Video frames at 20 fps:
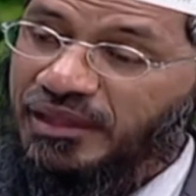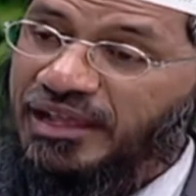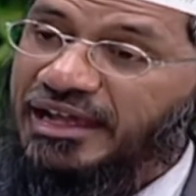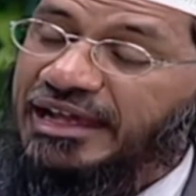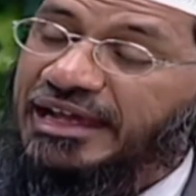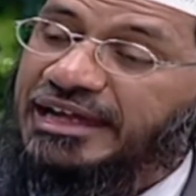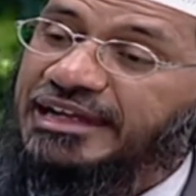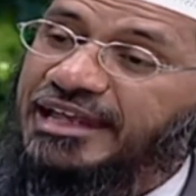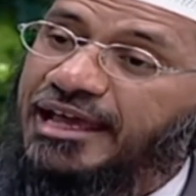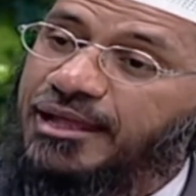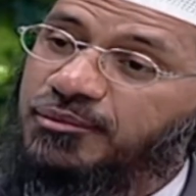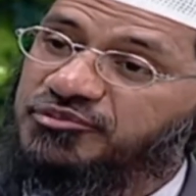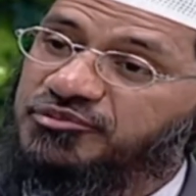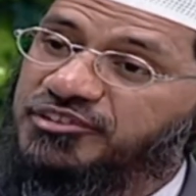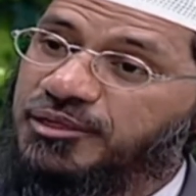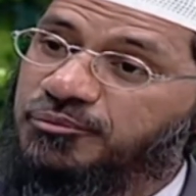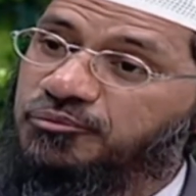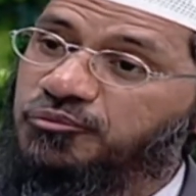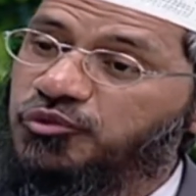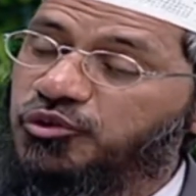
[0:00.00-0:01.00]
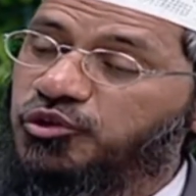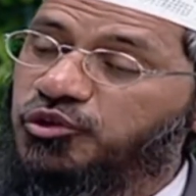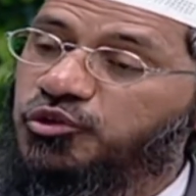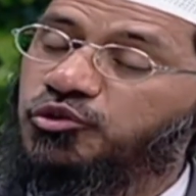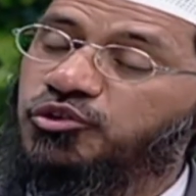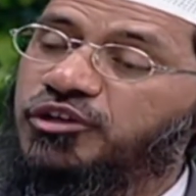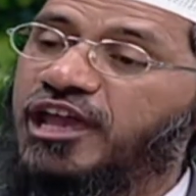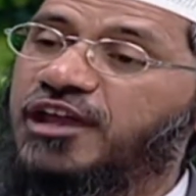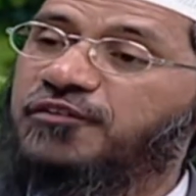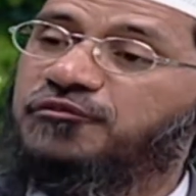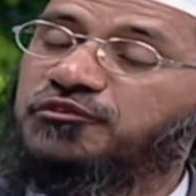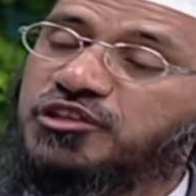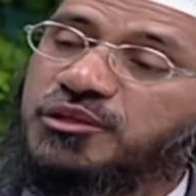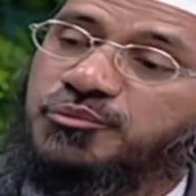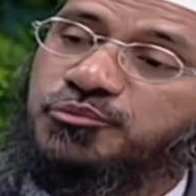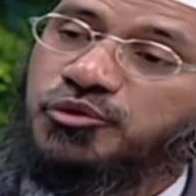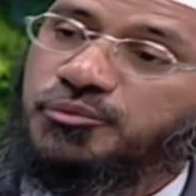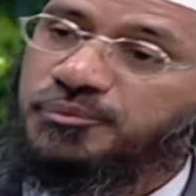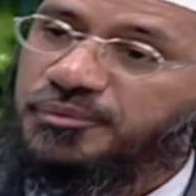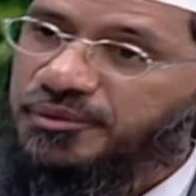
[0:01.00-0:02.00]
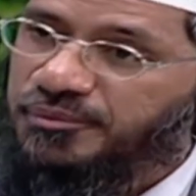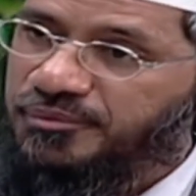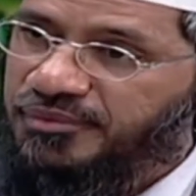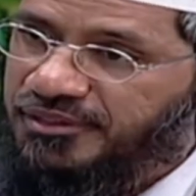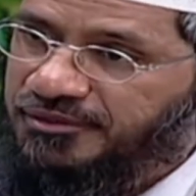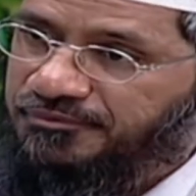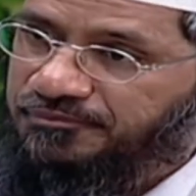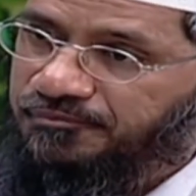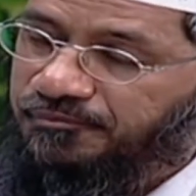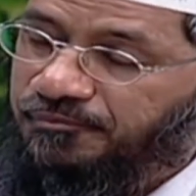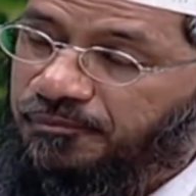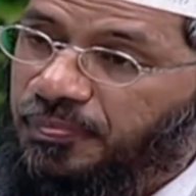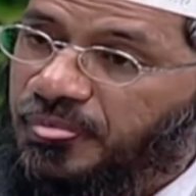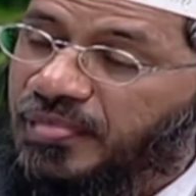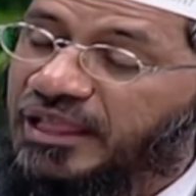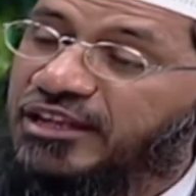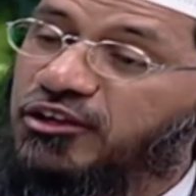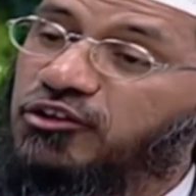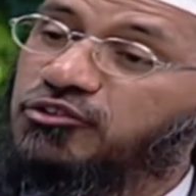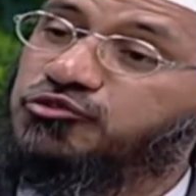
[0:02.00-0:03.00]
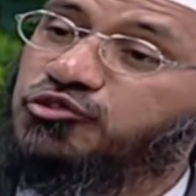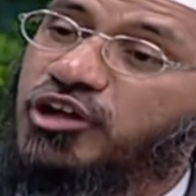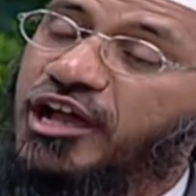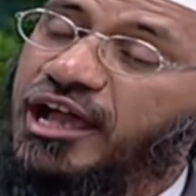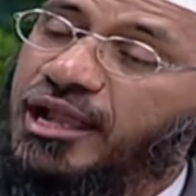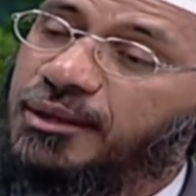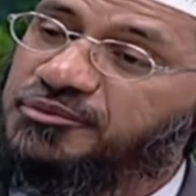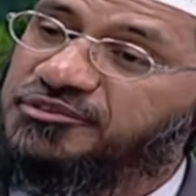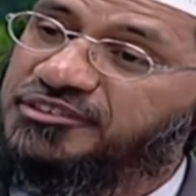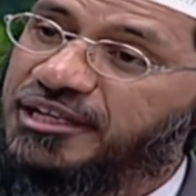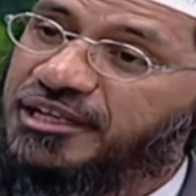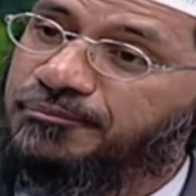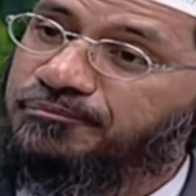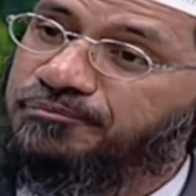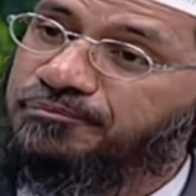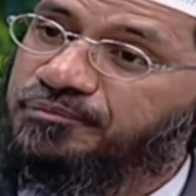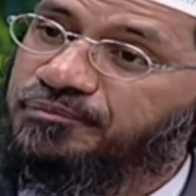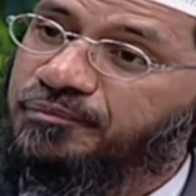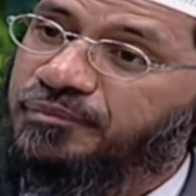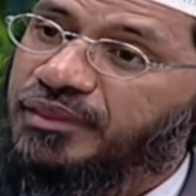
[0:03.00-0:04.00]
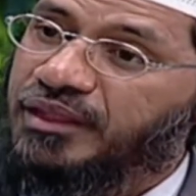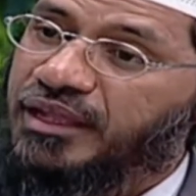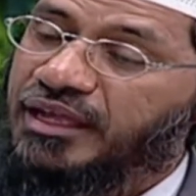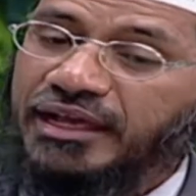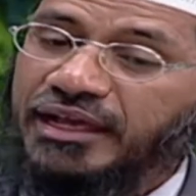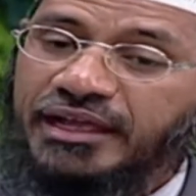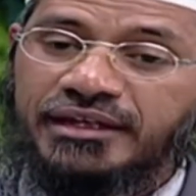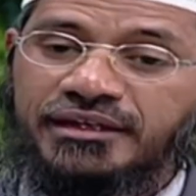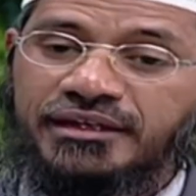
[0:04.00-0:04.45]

এতে তারা গরিবদের প্রতি সহমর্মী হয় এছাড়াও রোজার কারণে তারা